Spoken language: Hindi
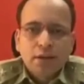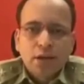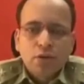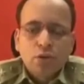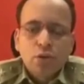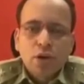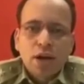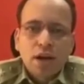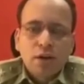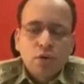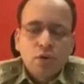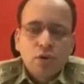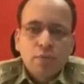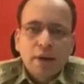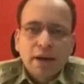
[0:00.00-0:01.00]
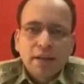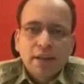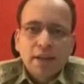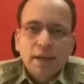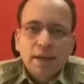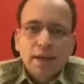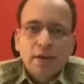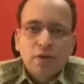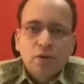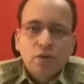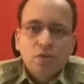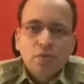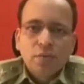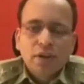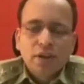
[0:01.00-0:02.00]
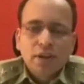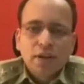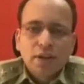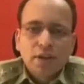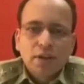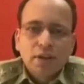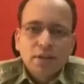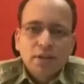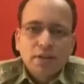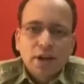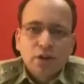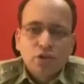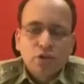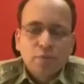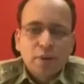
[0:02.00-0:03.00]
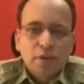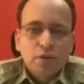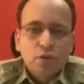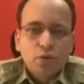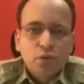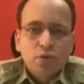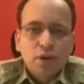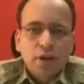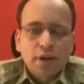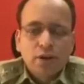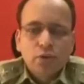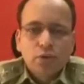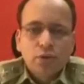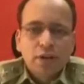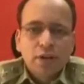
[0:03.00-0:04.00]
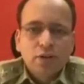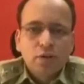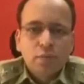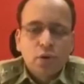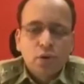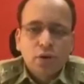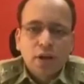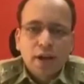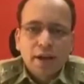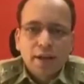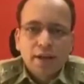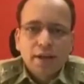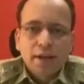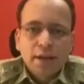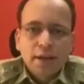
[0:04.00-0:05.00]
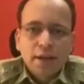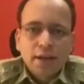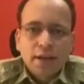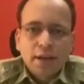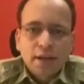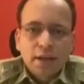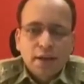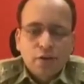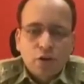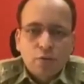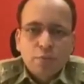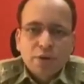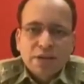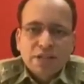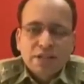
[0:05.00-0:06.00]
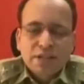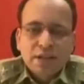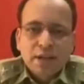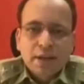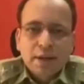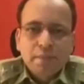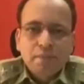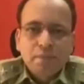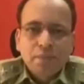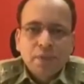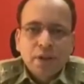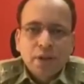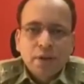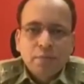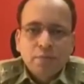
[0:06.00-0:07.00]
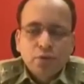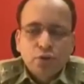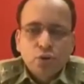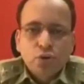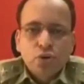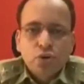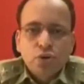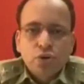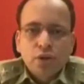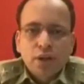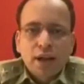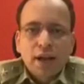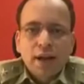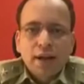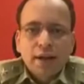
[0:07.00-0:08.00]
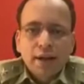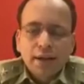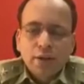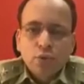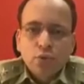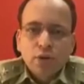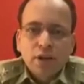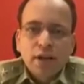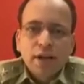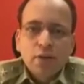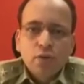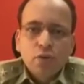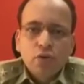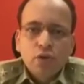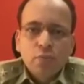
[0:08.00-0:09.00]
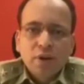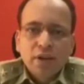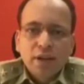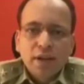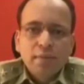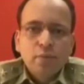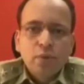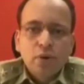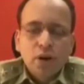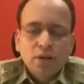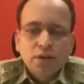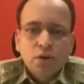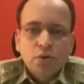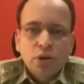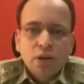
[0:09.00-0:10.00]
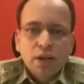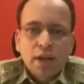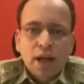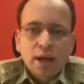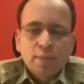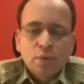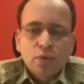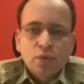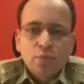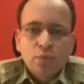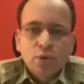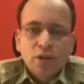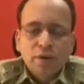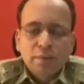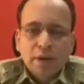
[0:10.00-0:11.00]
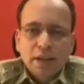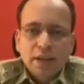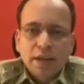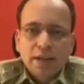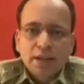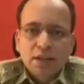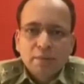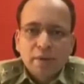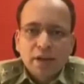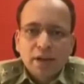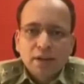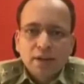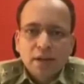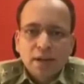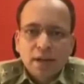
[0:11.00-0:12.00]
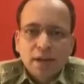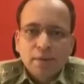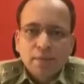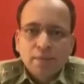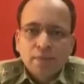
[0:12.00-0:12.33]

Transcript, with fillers: दसों लाख लोग बैठते हैं और उसमें से चार सौ पांच सौ लोग सेलेक्ट होते हैं तो बहुत हाई कंपटीशन है जो लोग सेलेक्ट नहीं हुए हैं उनको मैं यही बोलना चाहूंगा कि आप लोग पूरी ईमानदारी से मेहनत करें